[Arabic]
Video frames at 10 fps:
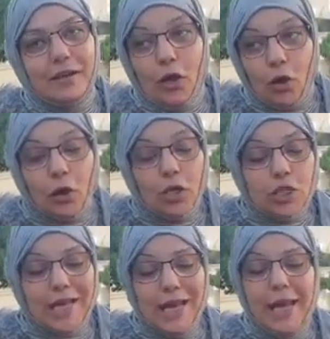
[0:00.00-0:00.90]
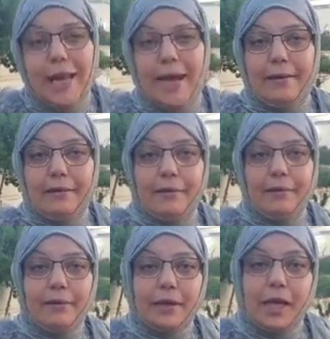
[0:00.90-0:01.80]
يخرج الاعلان
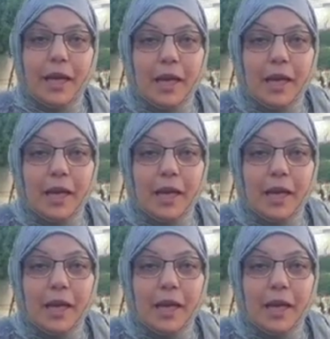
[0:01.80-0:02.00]
كي